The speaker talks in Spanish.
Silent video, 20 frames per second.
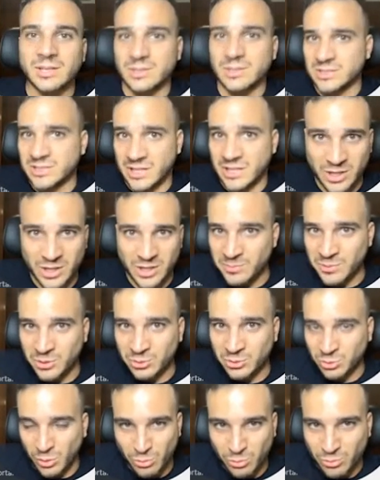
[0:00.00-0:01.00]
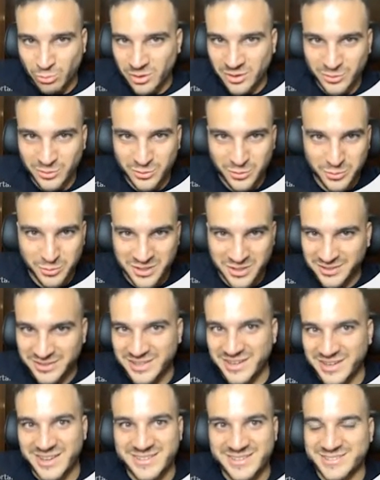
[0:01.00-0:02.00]
Se nota que me estoy aburriendo
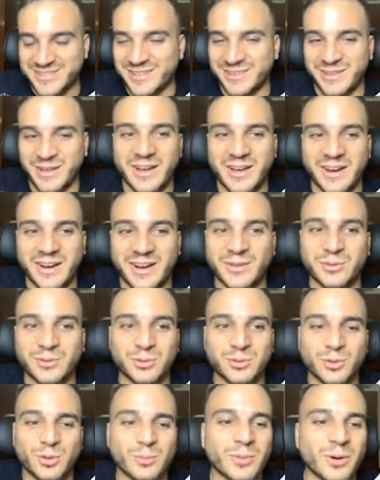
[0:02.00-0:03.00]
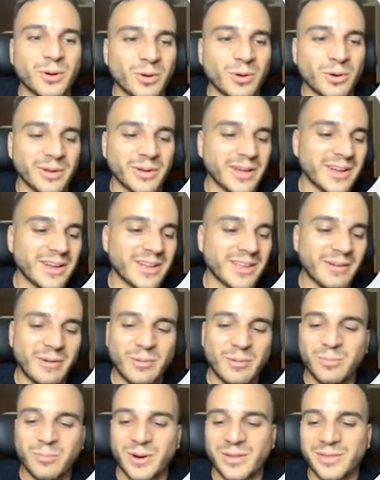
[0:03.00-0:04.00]
mientras se está cargando todo, pero bueno, venga, ya
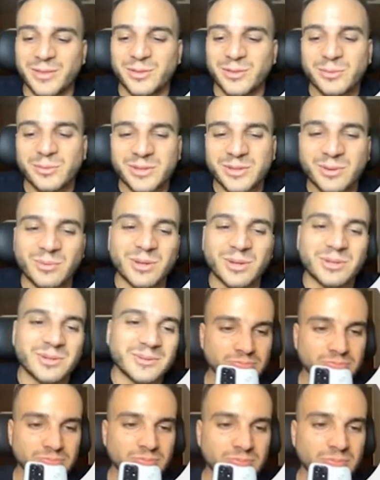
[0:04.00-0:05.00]
vamos por la 124.